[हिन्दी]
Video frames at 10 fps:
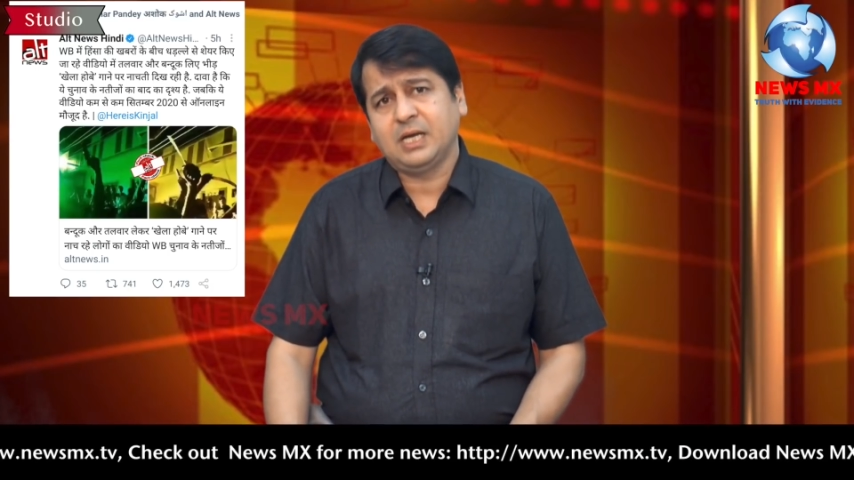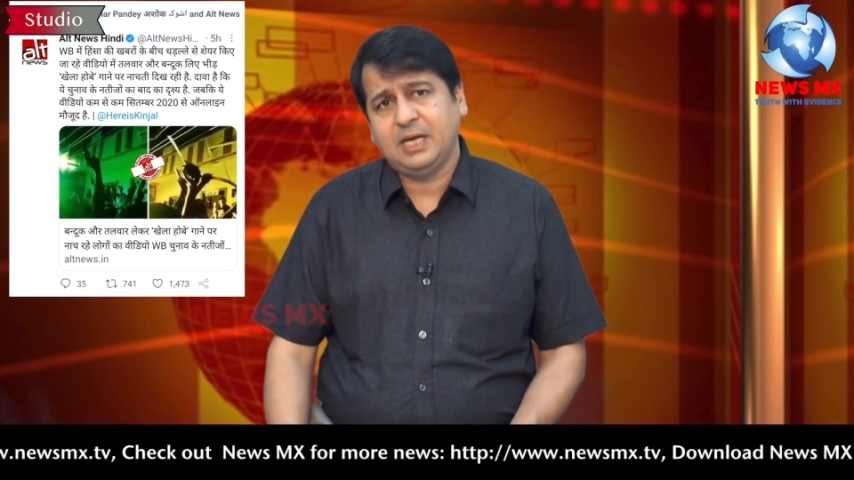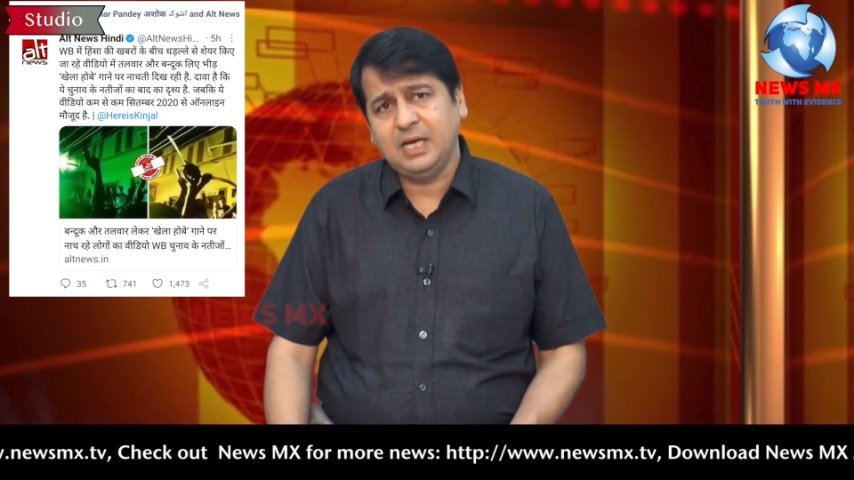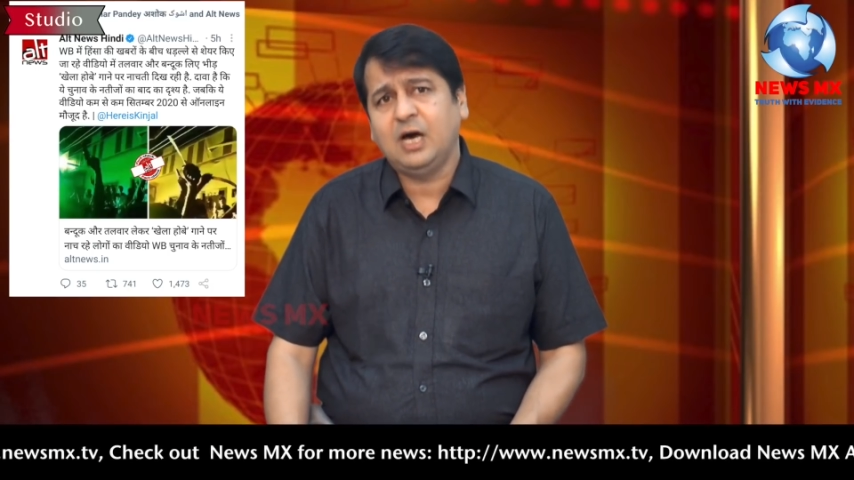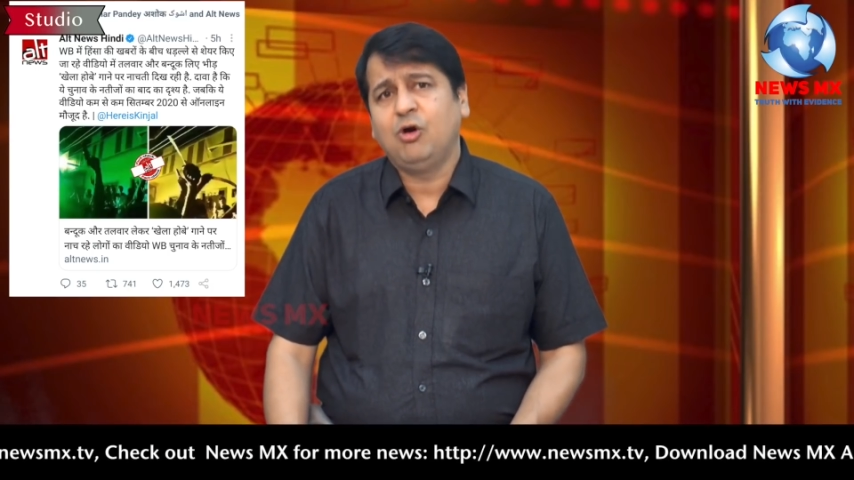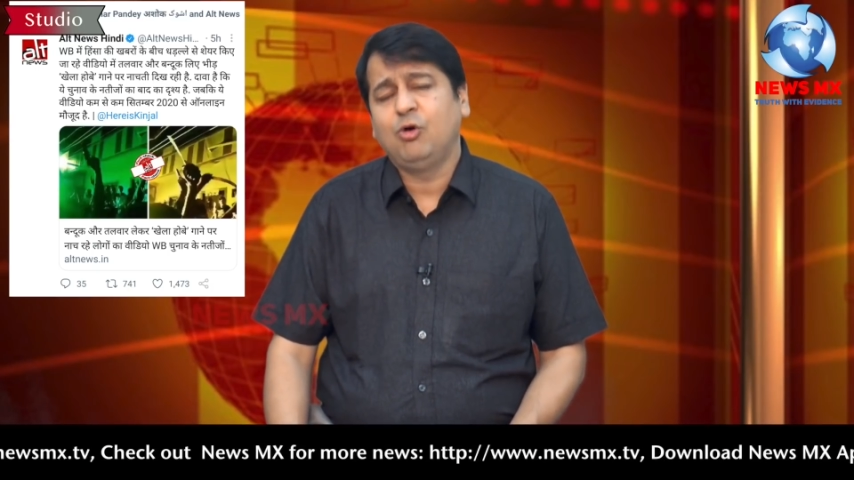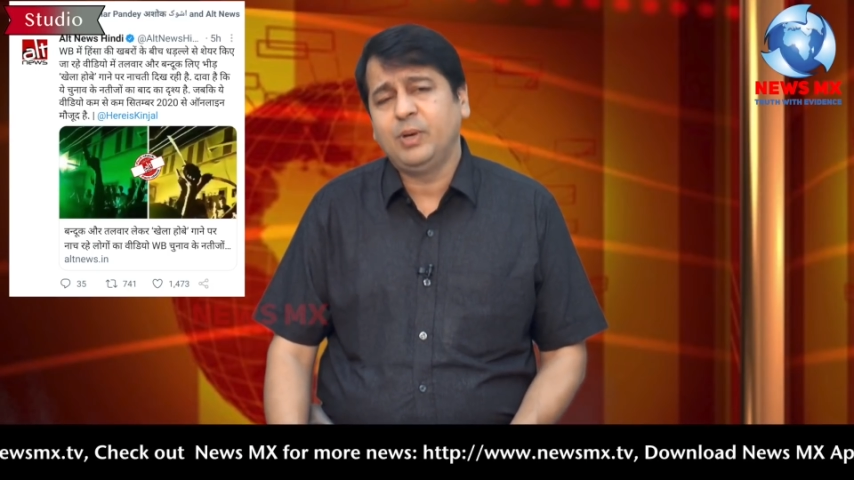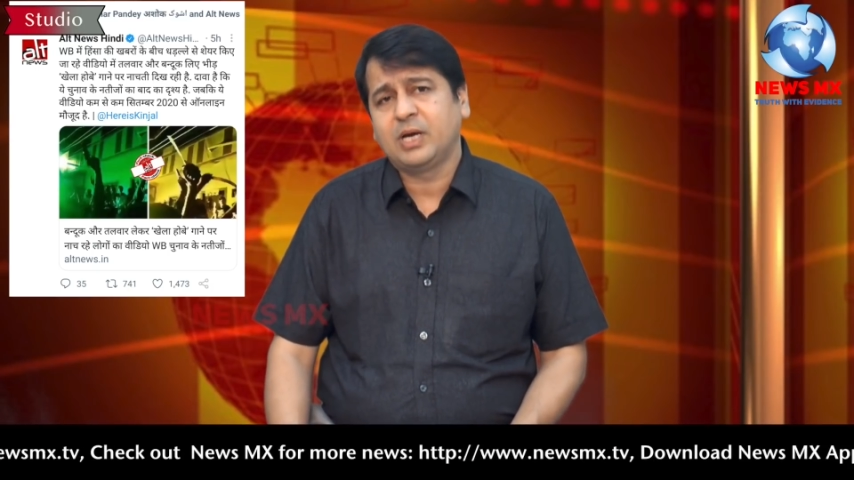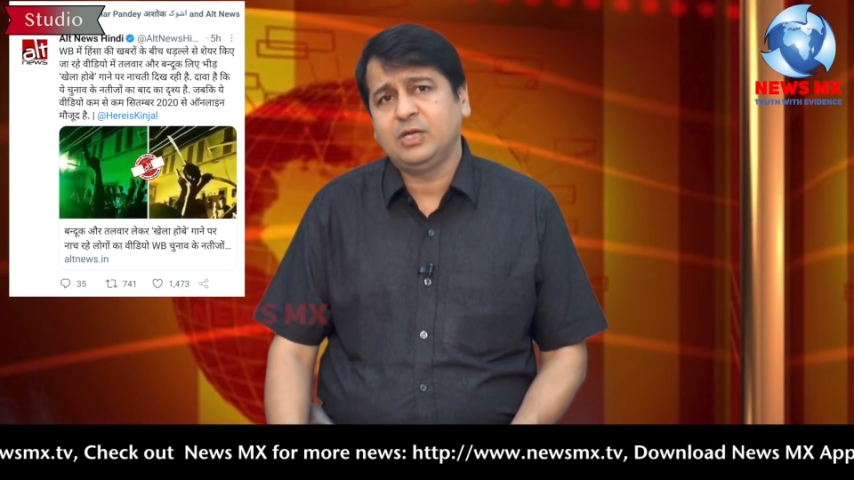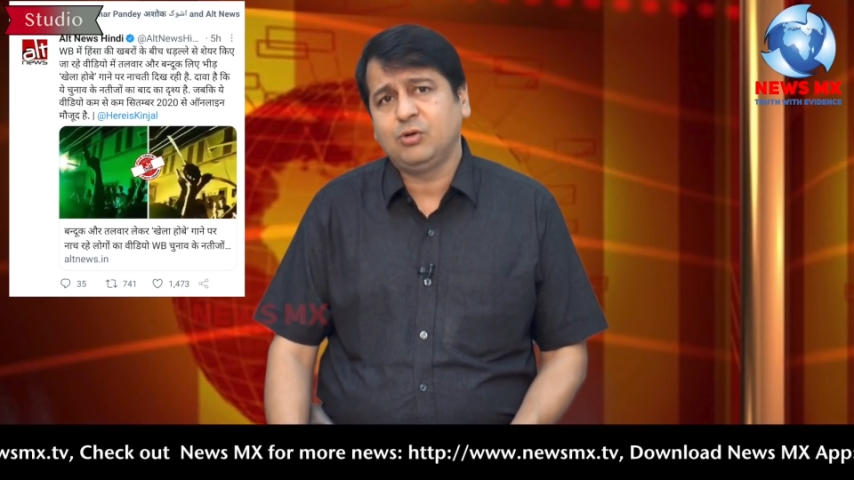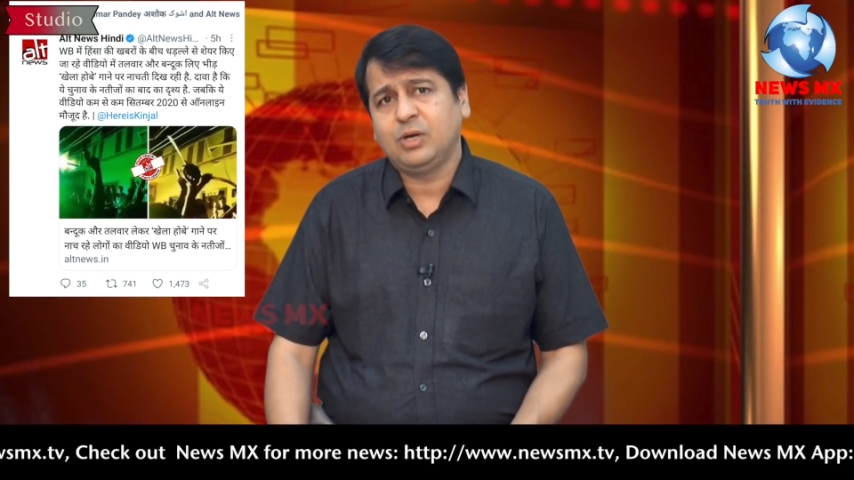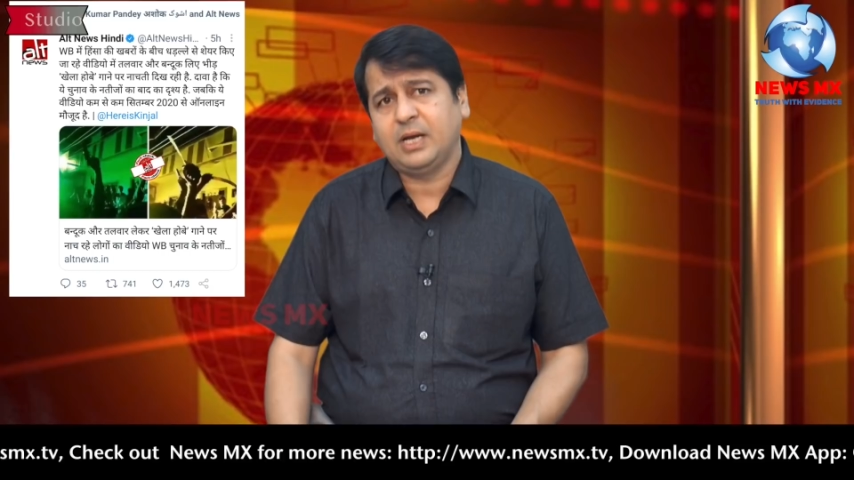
कि खेला होबे का जो